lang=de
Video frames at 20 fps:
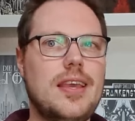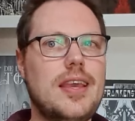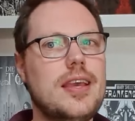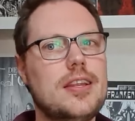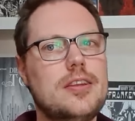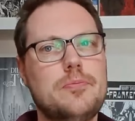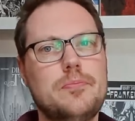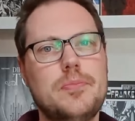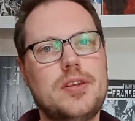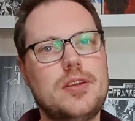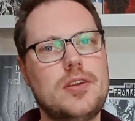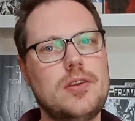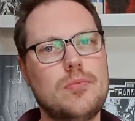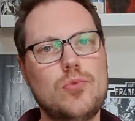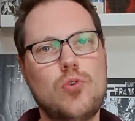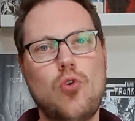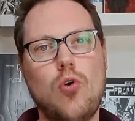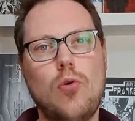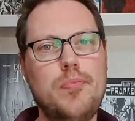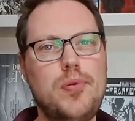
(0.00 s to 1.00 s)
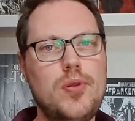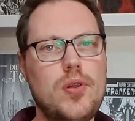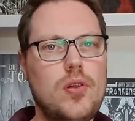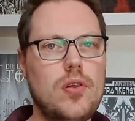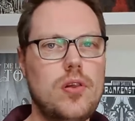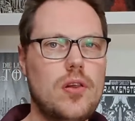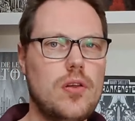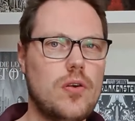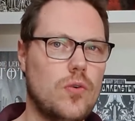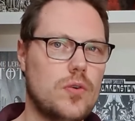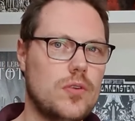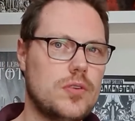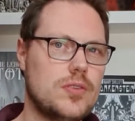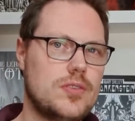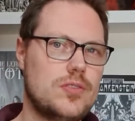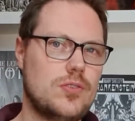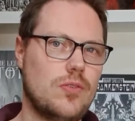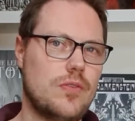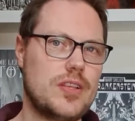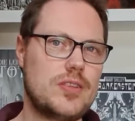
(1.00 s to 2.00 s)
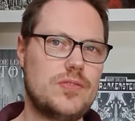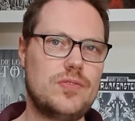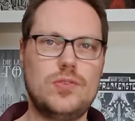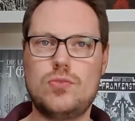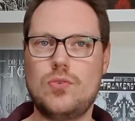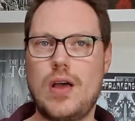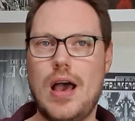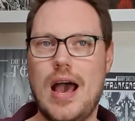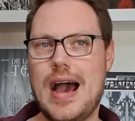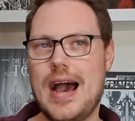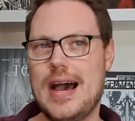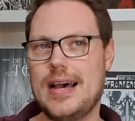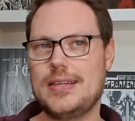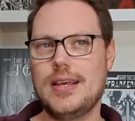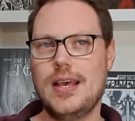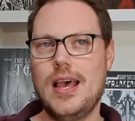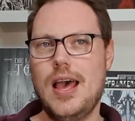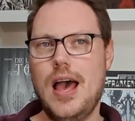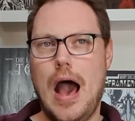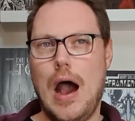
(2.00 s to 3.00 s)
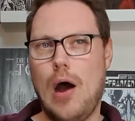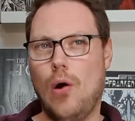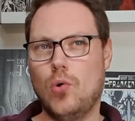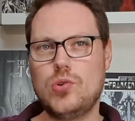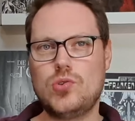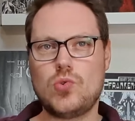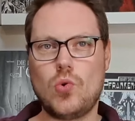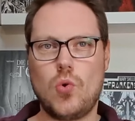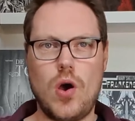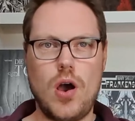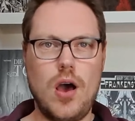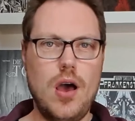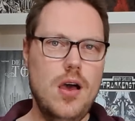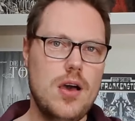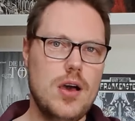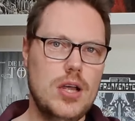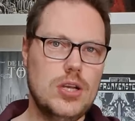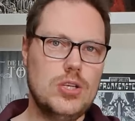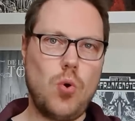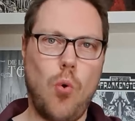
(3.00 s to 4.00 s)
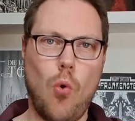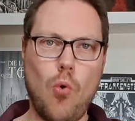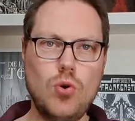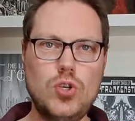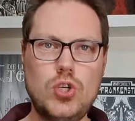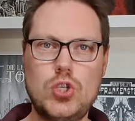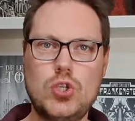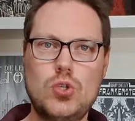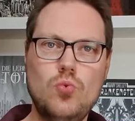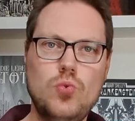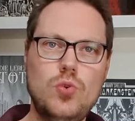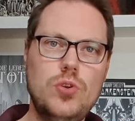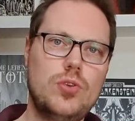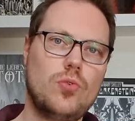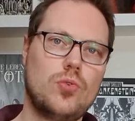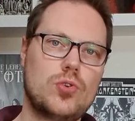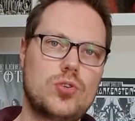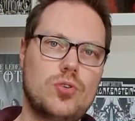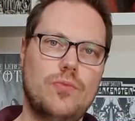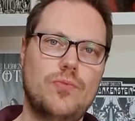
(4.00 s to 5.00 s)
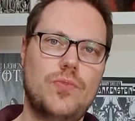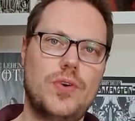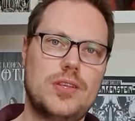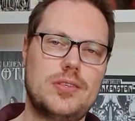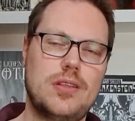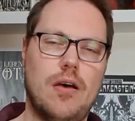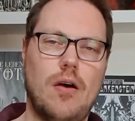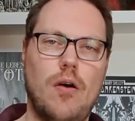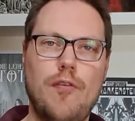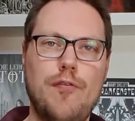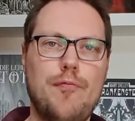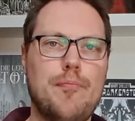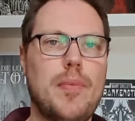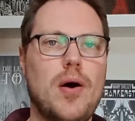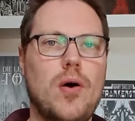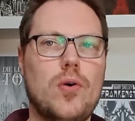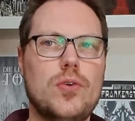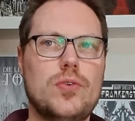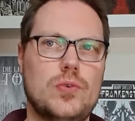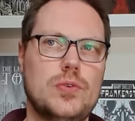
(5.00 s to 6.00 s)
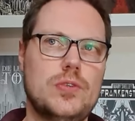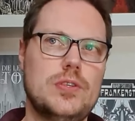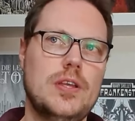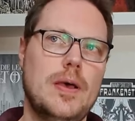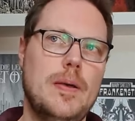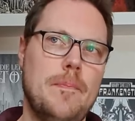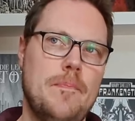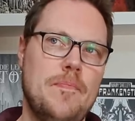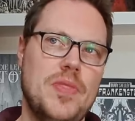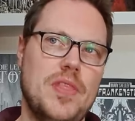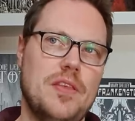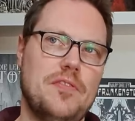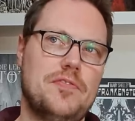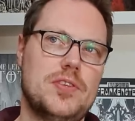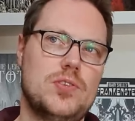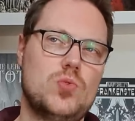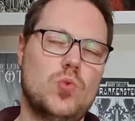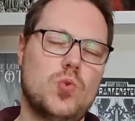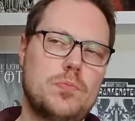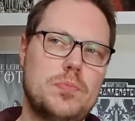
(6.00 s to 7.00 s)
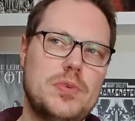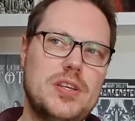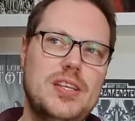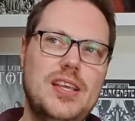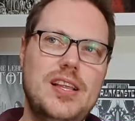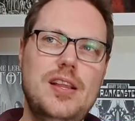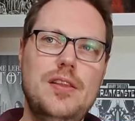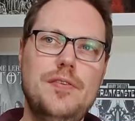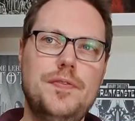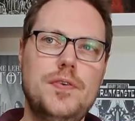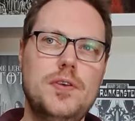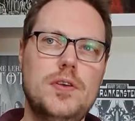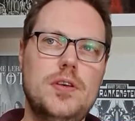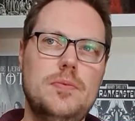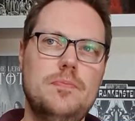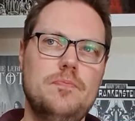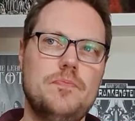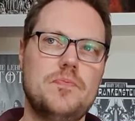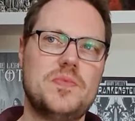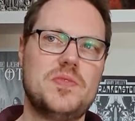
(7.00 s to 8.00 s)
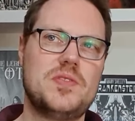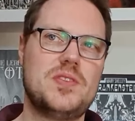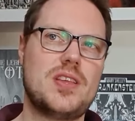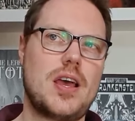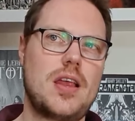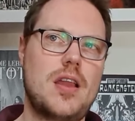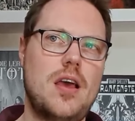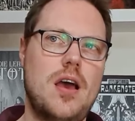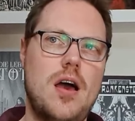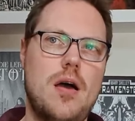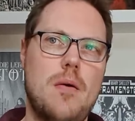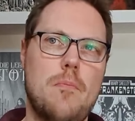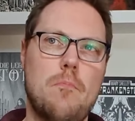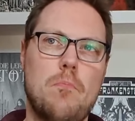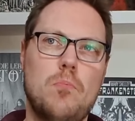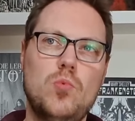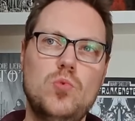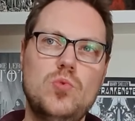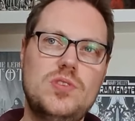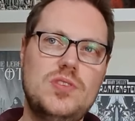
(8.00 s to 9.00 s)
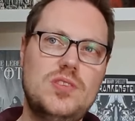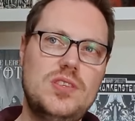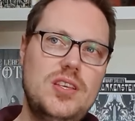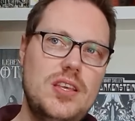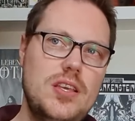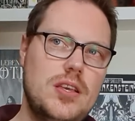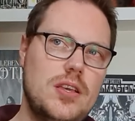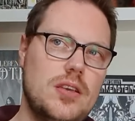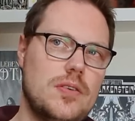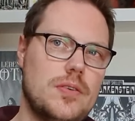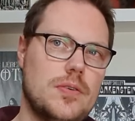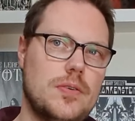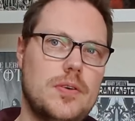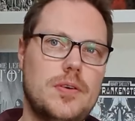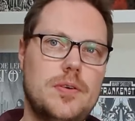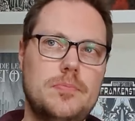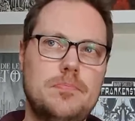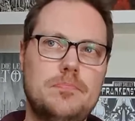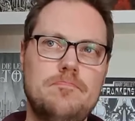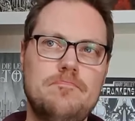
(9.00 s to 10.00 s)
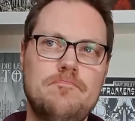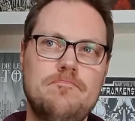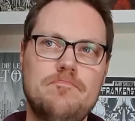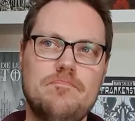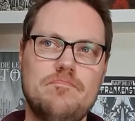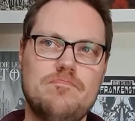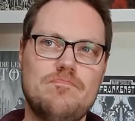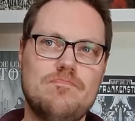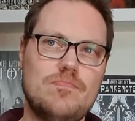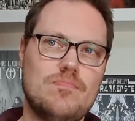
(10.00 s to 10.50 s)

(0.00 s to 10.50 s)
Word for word: geht mit einem Kumpel und sowas wie so eine Art Outdoor-Tonstudio schon fast aufbaut und versucht mit Hilfe seiner Musik ähm,